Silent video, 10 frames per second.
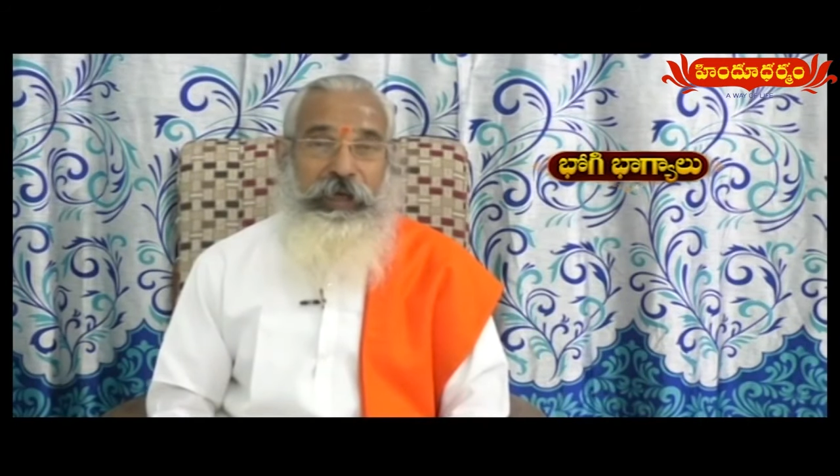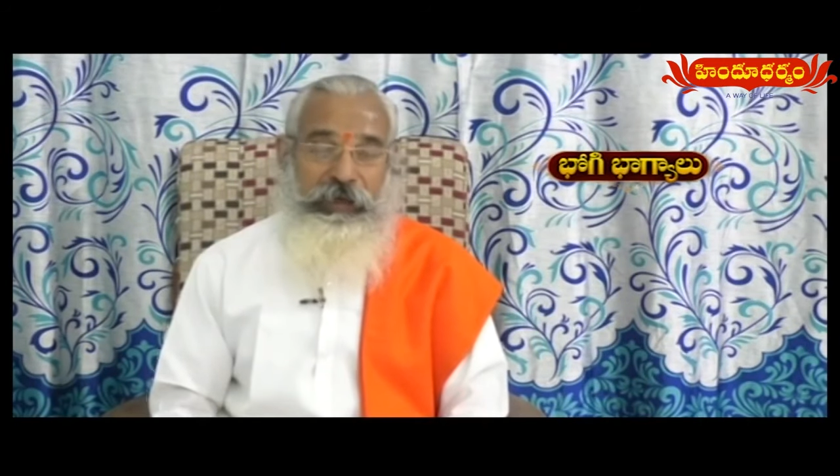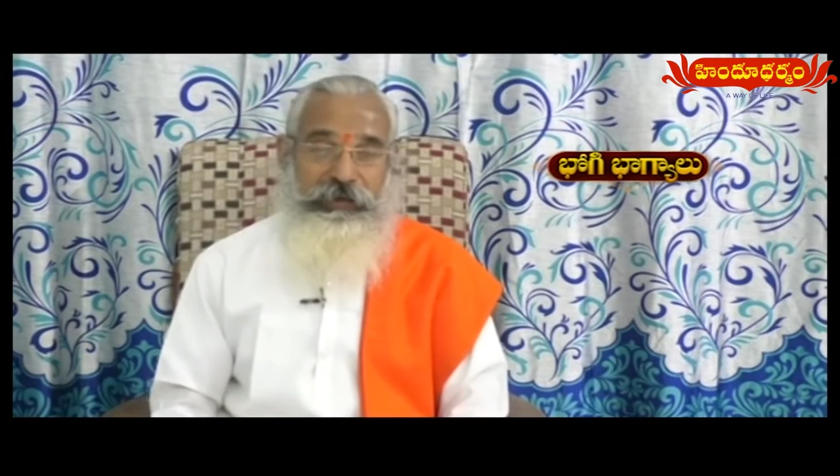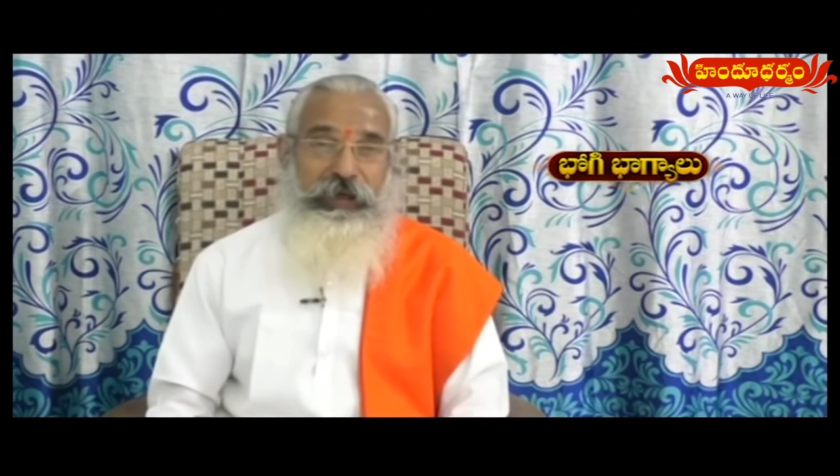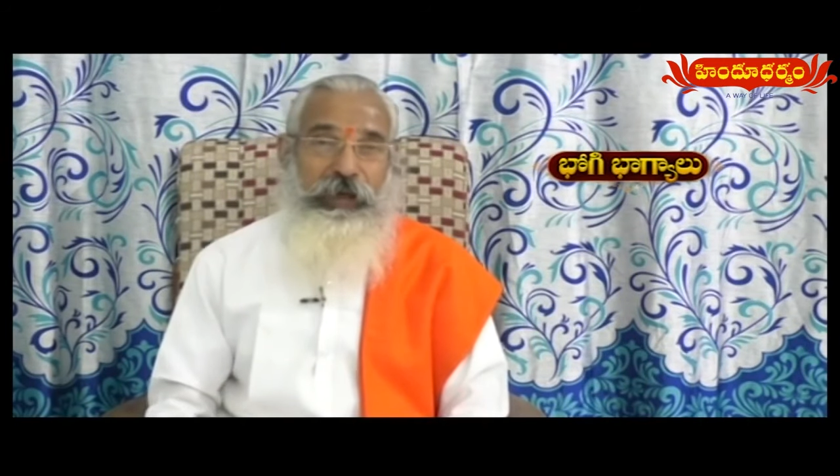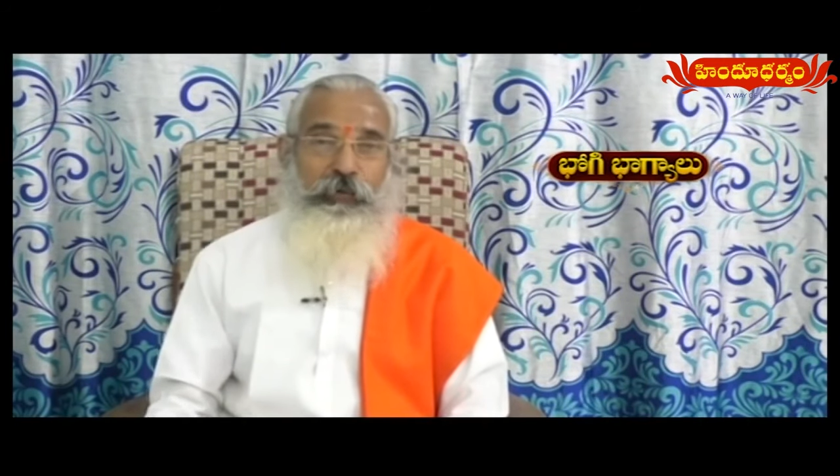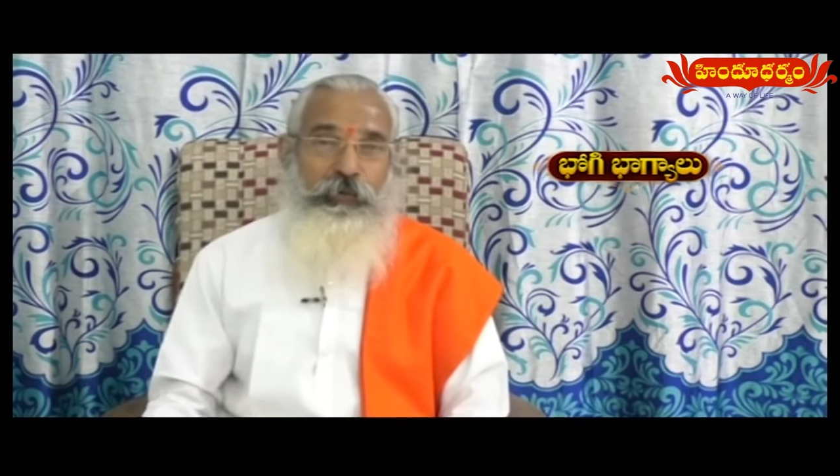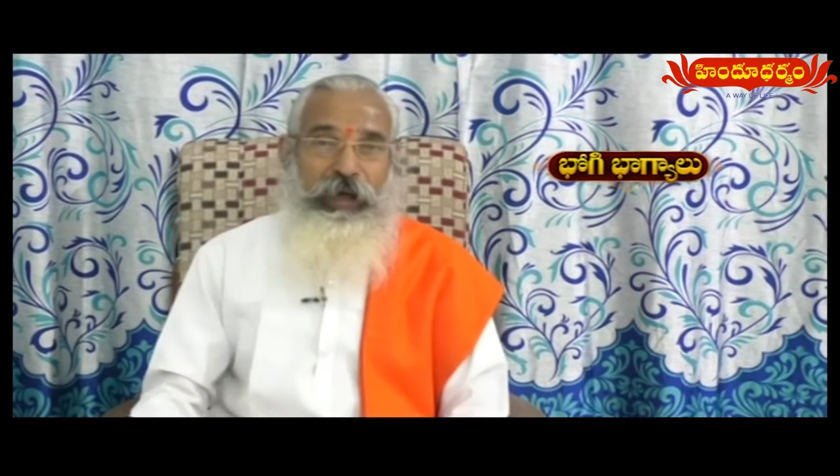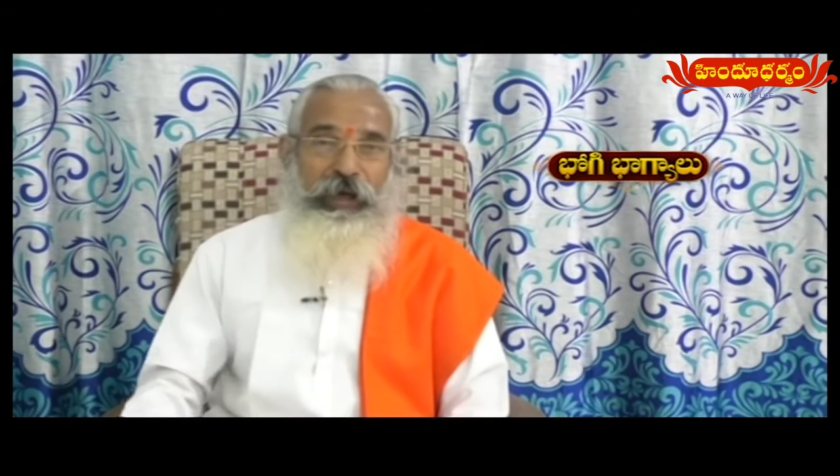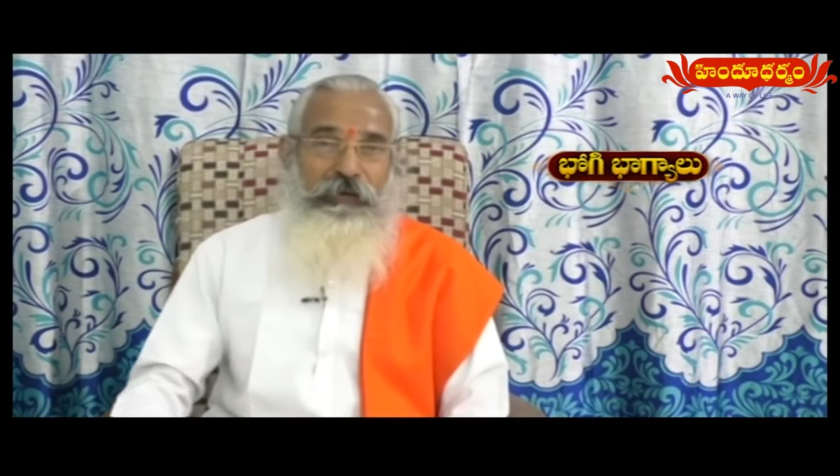రక్షణ
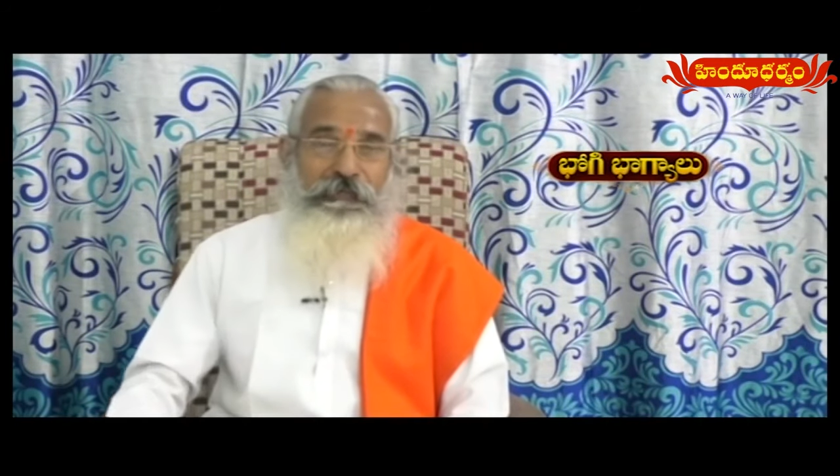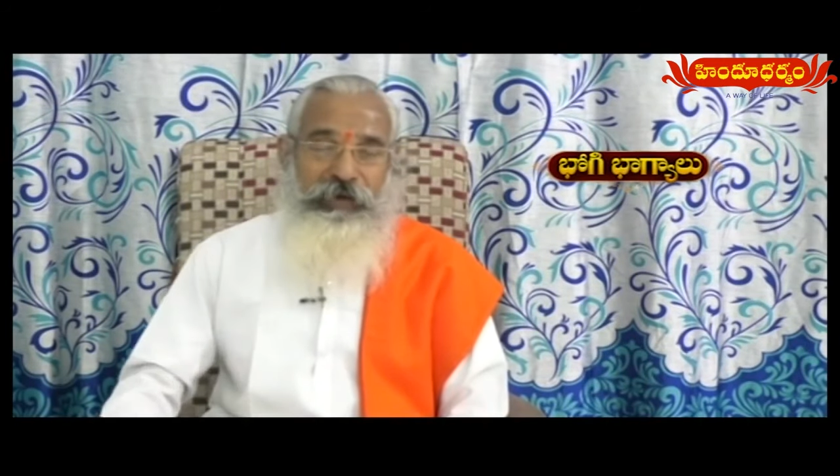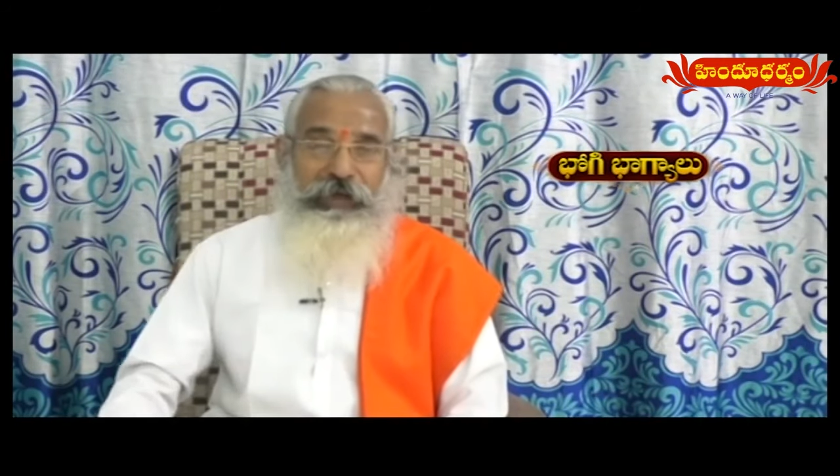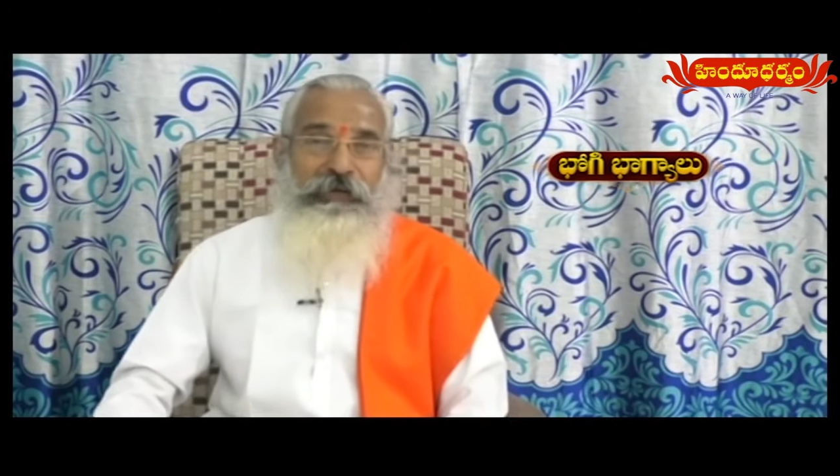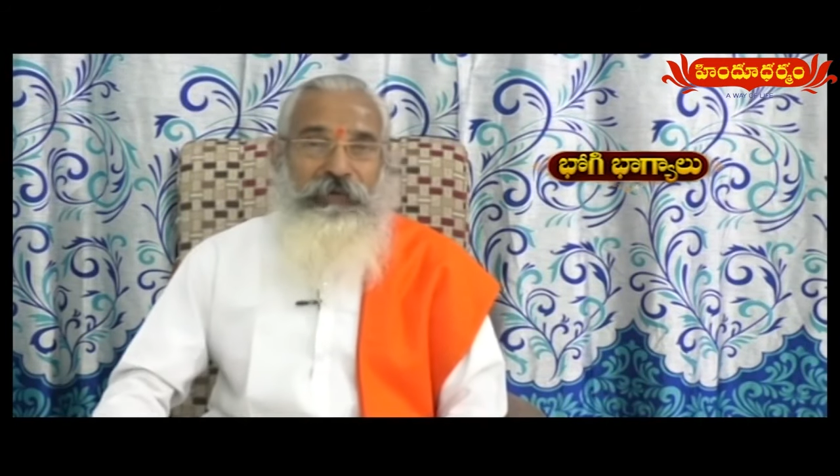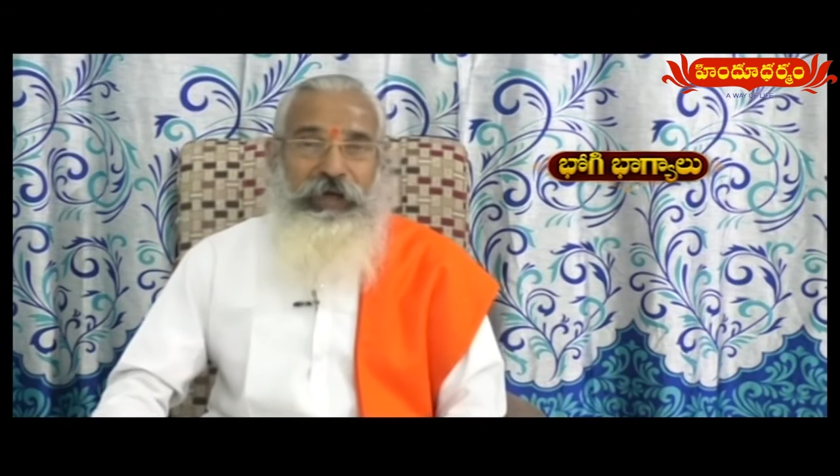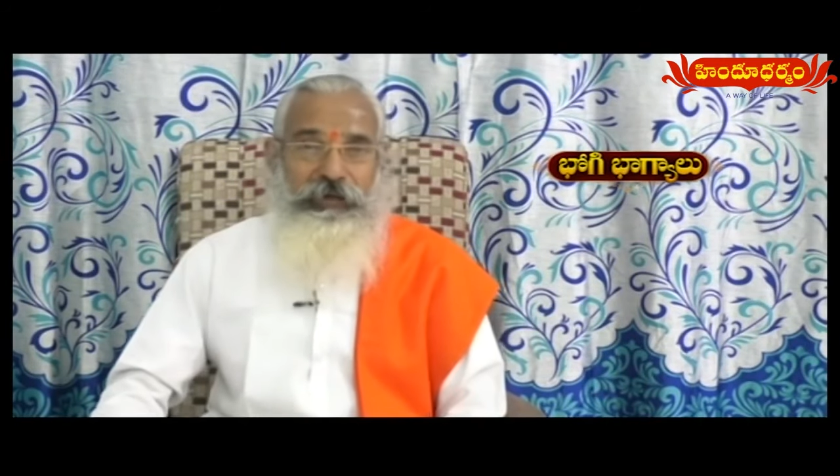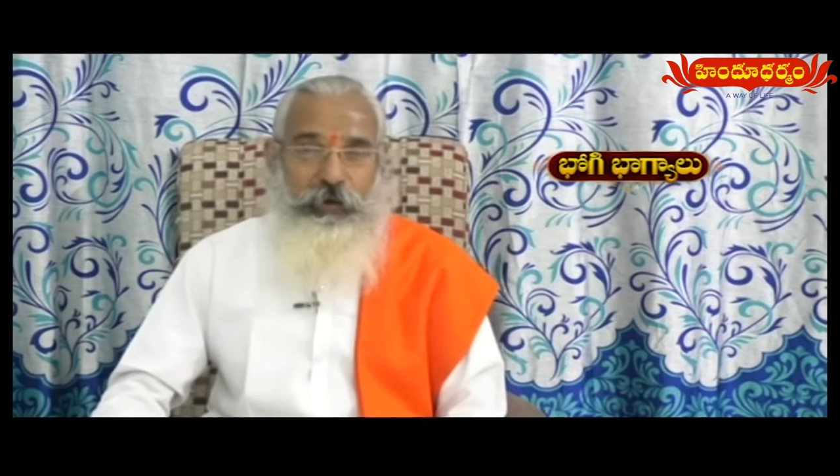కూడా వీటి వల్ల